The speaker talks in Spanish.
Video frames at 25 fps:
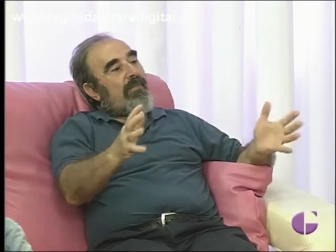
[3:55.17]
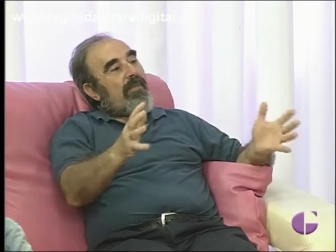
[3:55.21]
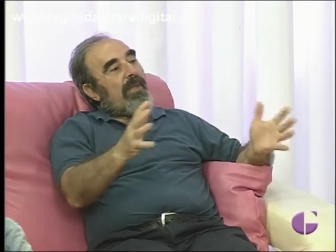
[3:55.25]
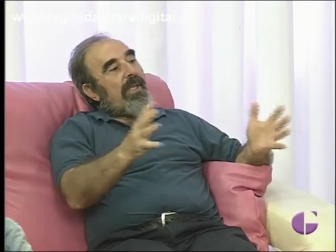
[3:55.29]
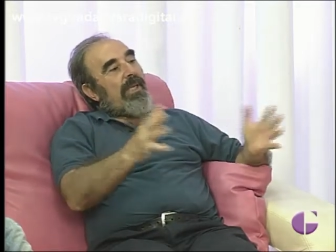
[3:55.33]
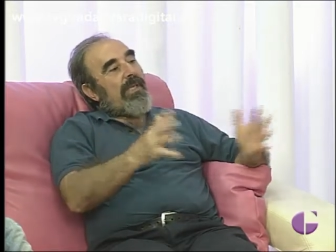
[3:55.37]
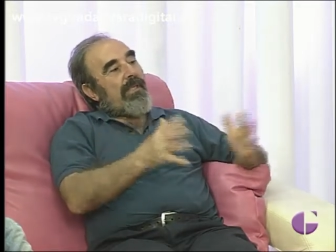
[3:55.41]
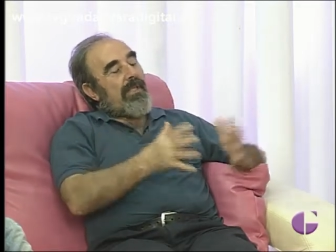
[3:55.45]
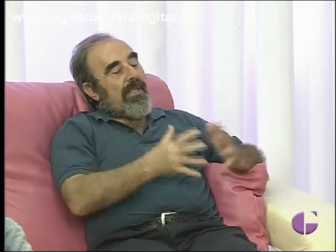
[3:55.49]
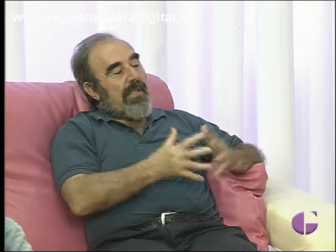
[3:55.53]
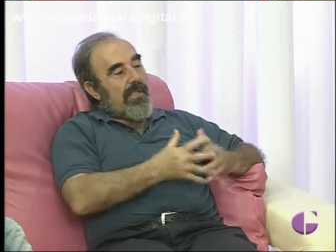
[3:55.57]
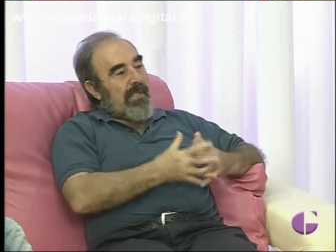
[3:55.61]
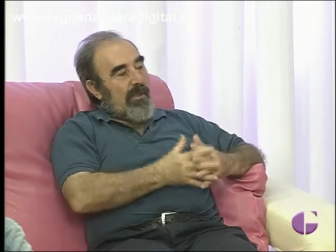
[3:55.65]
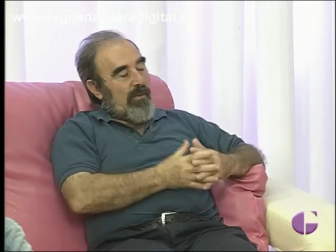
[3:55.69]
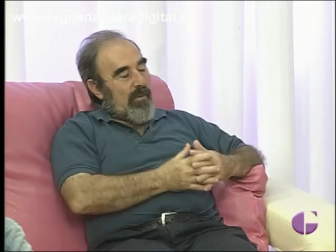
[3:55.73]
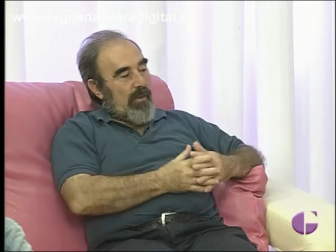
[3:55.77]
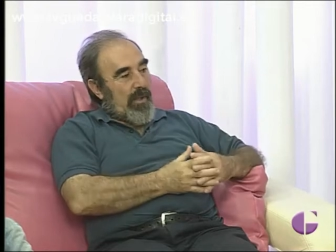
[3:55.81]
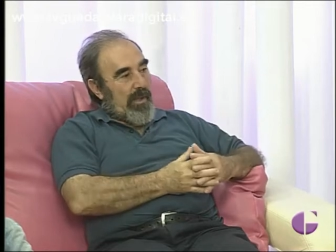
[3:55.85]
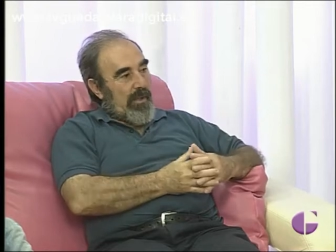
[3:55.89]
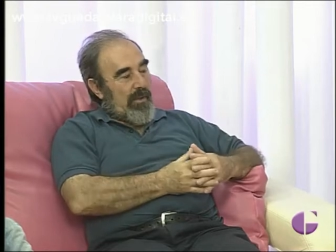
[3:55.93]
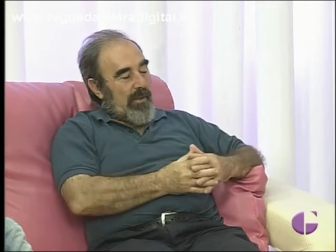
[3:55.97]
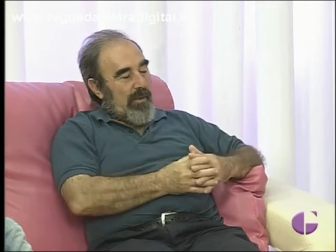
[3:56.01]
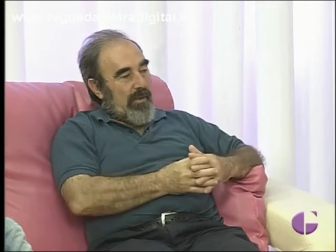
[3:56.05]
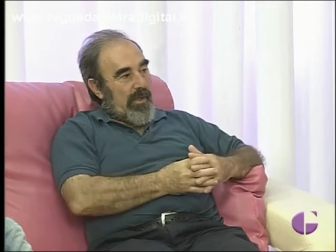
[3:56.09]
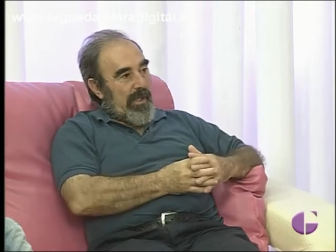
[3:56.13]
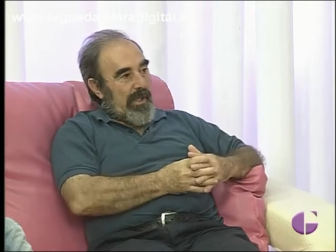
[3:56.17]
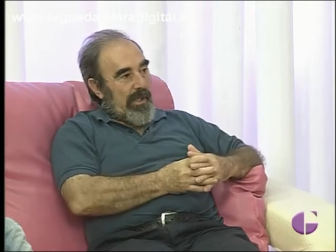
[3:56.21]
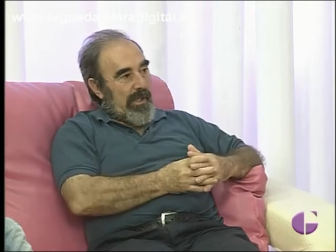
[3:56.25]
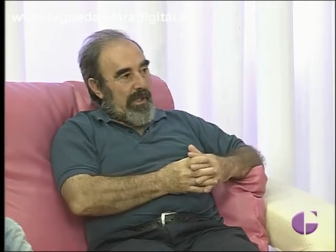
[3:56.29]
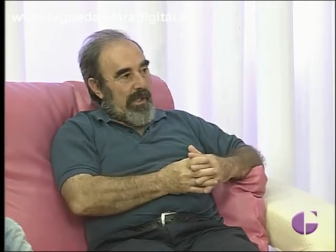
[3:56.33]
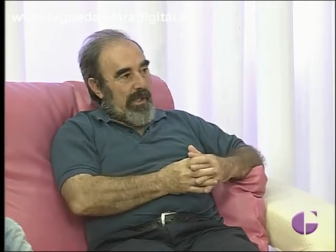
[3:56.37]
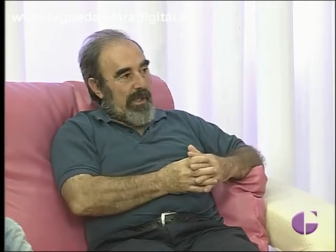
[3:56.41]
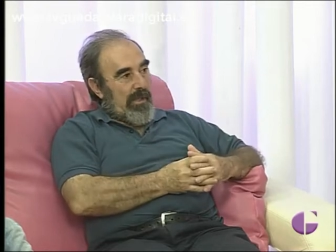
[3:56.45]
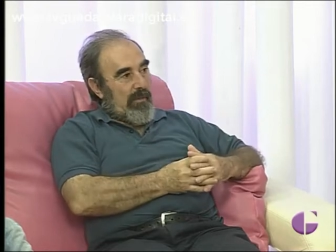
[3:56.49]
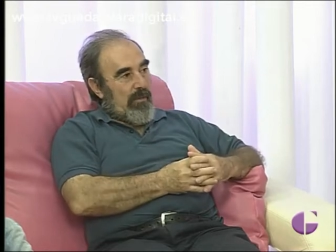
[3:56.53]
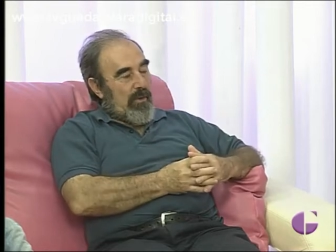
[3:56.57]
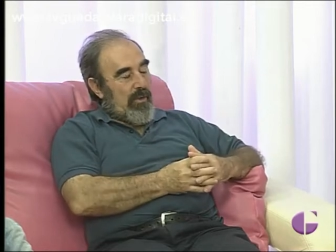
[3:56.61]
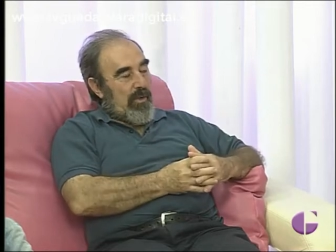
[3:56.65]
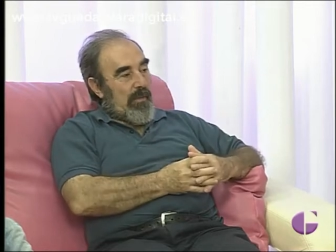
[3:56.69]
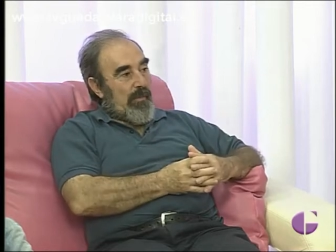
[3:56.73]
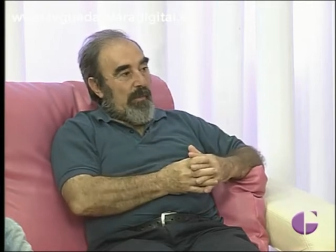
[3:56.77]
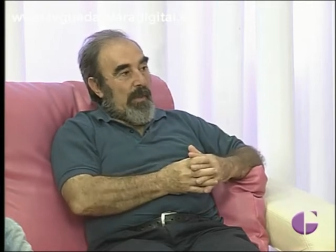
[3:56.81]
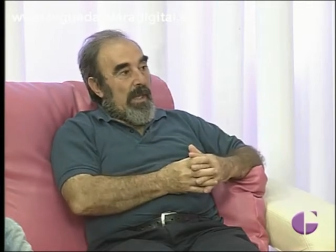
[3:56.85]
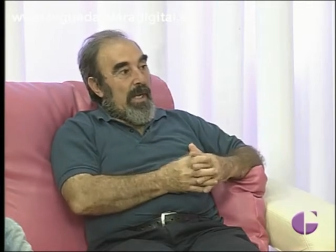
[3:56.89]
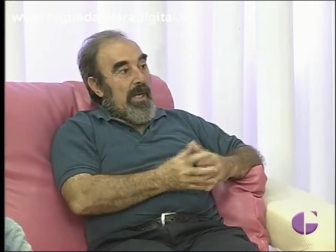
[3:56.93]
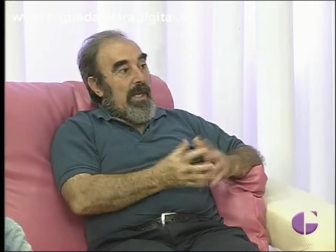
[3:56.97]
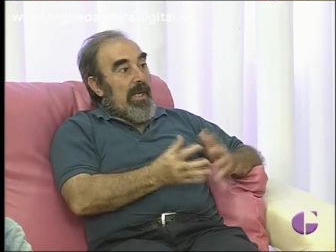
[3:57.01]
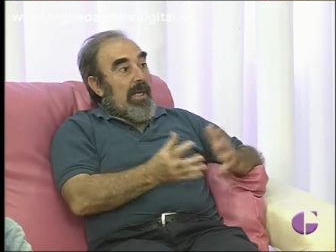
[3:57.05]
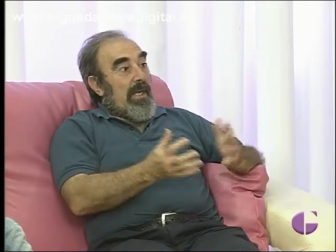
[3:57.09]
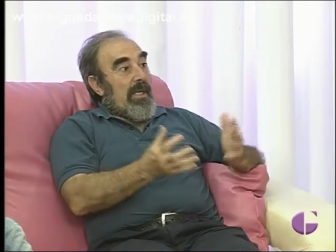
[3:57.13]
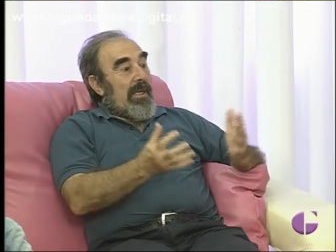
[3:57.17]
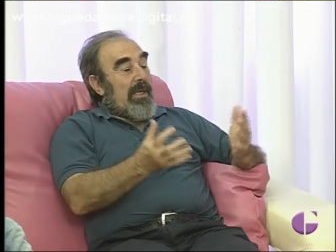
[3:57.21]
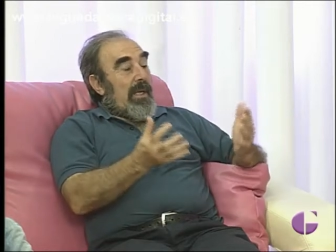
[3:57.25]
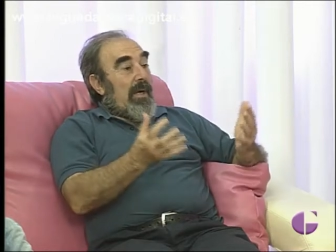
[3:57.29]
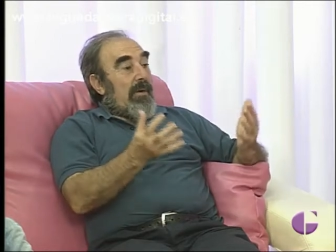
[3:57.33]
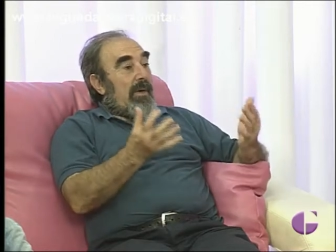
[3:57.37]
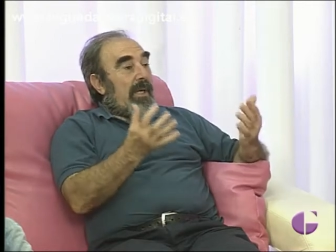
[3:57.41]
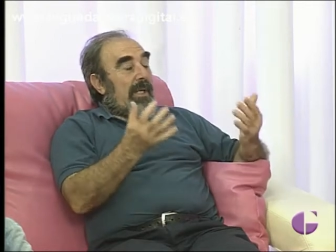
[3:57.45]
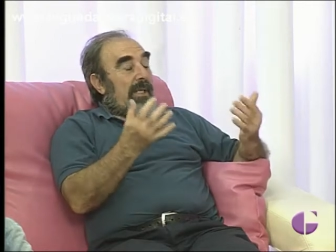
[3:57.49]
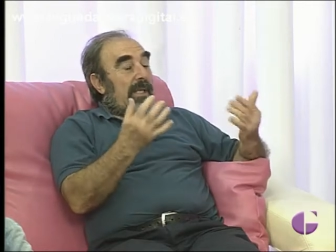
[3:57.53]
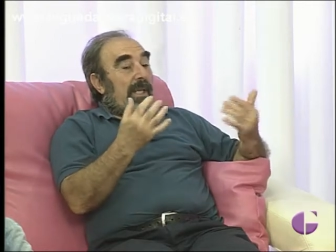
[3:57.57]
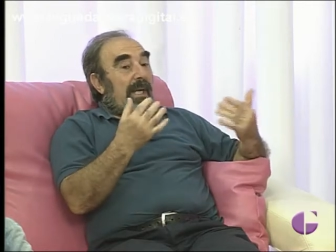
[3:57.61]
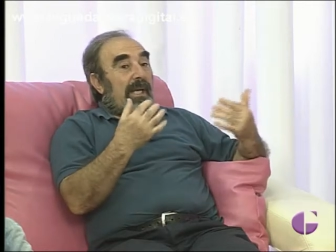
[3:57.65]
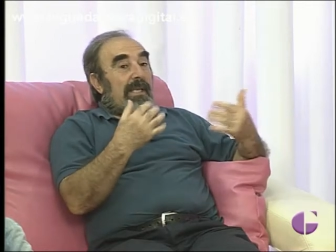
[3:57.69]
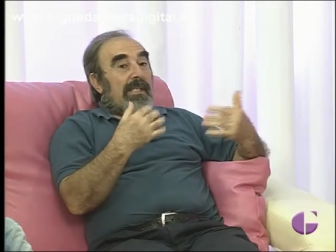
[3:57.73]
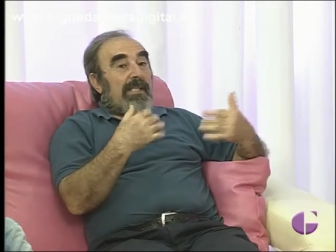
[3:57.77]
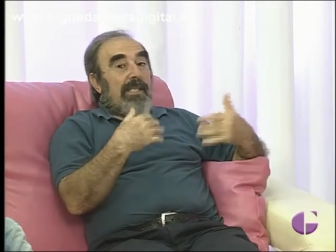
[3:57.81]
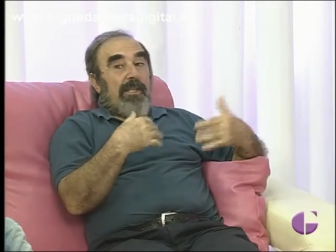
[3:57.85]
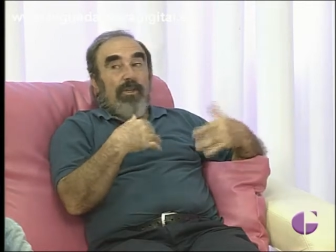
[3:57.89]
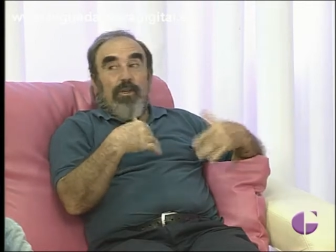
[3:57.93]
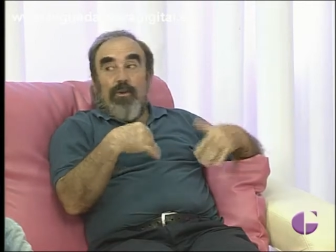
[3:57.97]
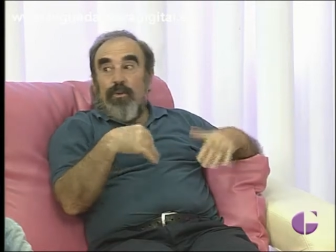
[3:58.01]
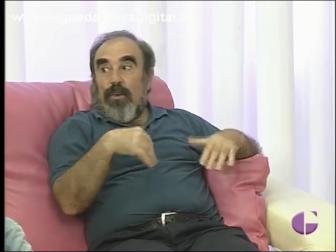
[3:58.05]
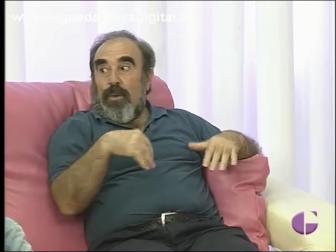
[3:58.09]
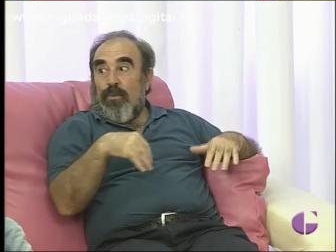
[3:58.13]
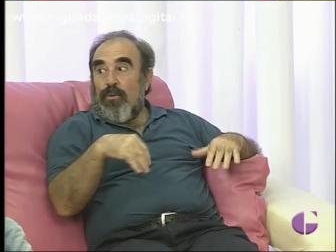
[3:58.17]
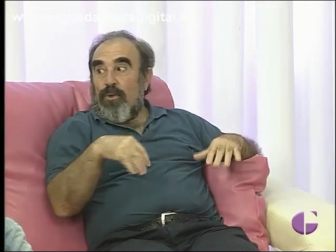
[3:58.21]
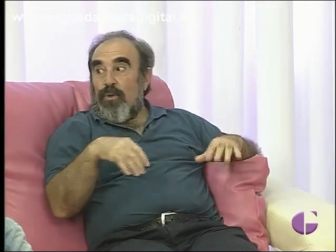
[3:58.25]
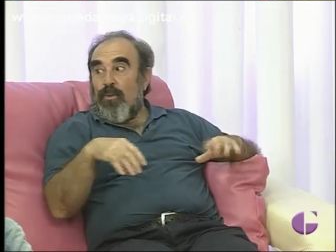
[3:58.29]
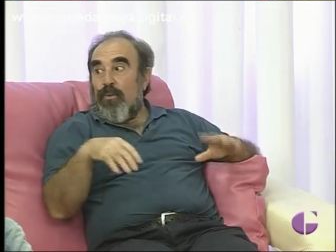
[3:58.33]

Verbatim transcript: de esta situación que tenemos. Y ahora ya, si nos vamos un